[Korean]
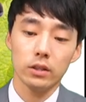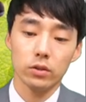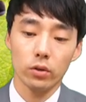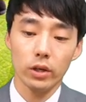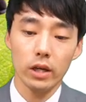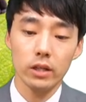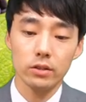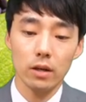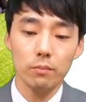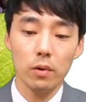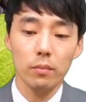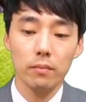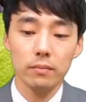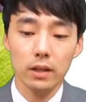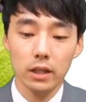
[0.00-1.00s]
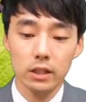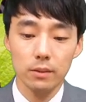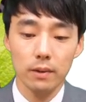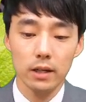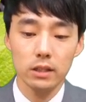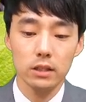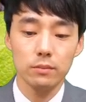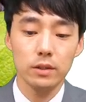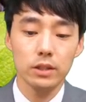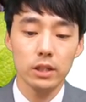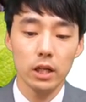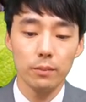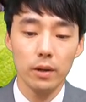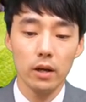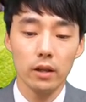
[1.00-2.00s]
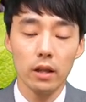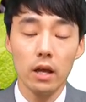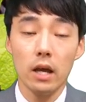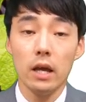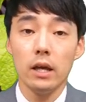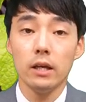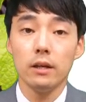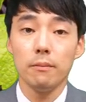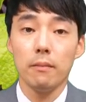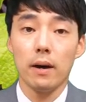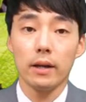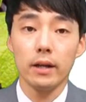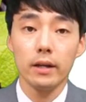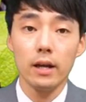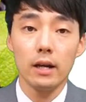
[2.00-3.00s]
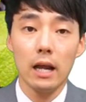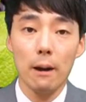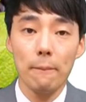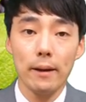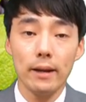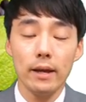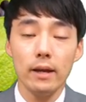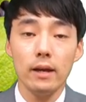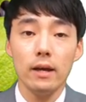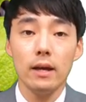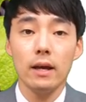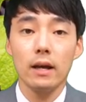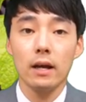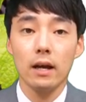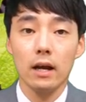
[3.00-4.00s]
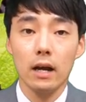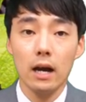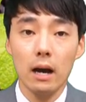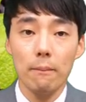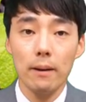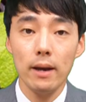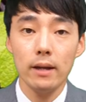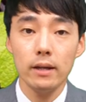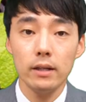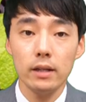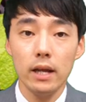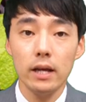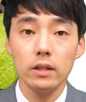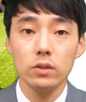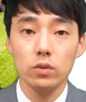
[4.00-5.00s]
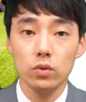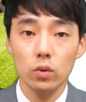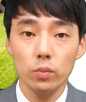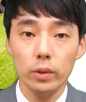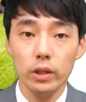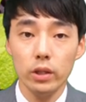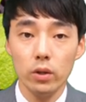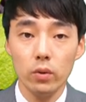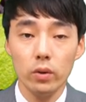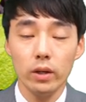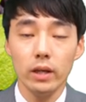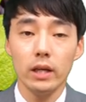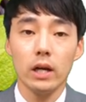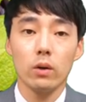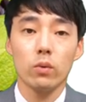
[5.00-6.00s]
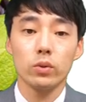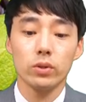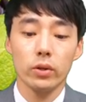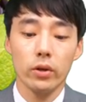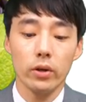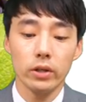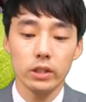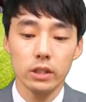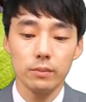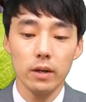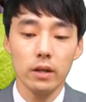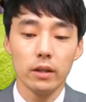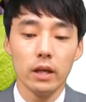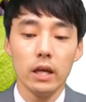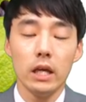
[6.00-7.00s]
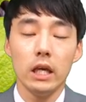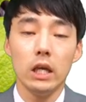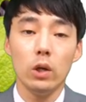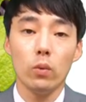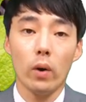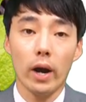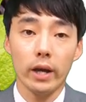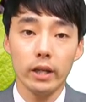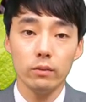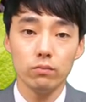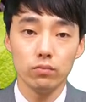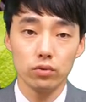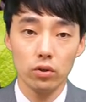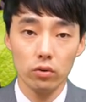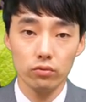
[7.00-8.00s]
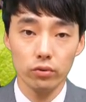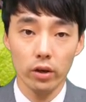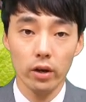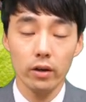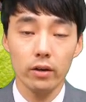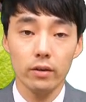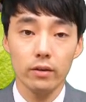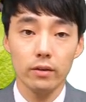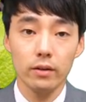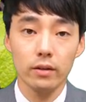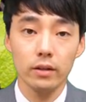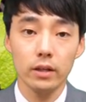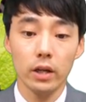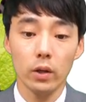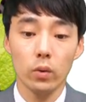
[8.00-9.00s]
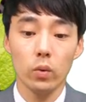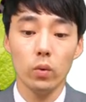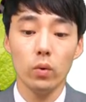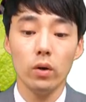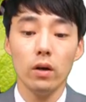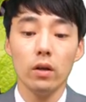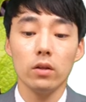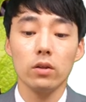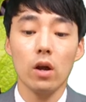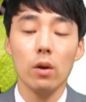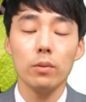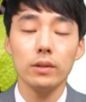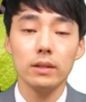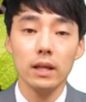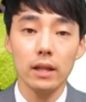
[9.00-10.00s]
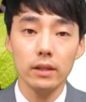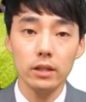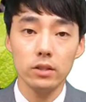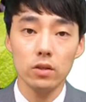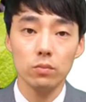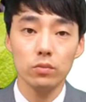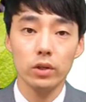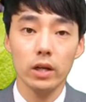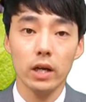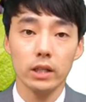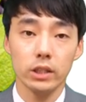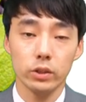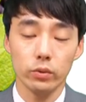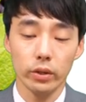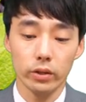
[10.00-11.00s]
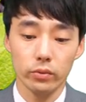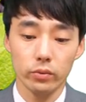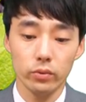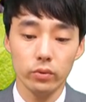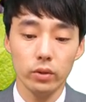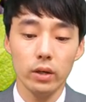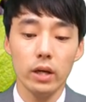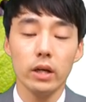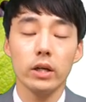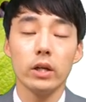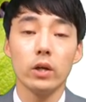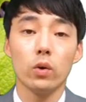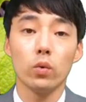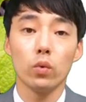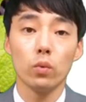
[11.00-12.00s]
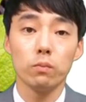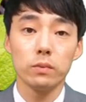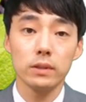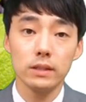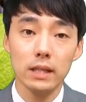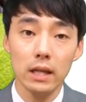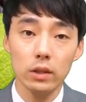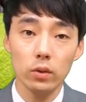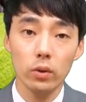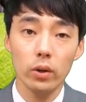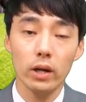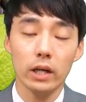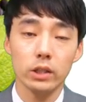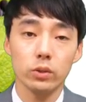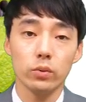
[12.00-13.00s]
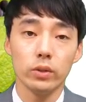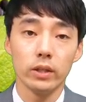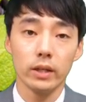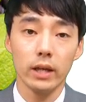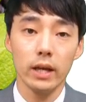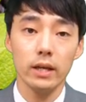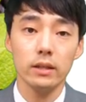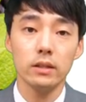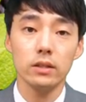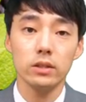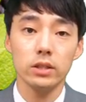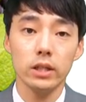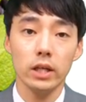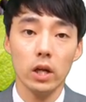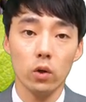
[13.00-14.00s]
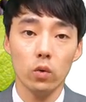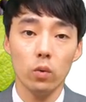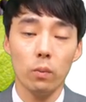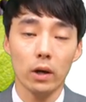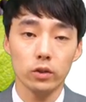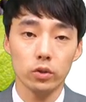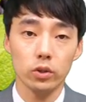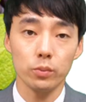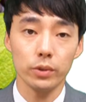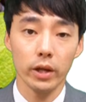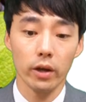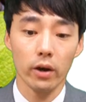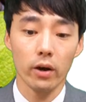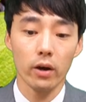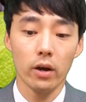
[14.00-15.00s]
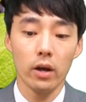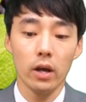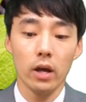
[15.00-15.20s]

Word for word: 정리해서 한번 다시 말씀을 드리면 만약에 라벨에 까베르네 소비뇽이라고 적혀 있으면 이 와인은 무겁고요. 그리고 떫은 탄닌 성분을 가지고 있고 그리고 높은 산도를 가지고 있는 게 특징이라고 봐주시면 돼요.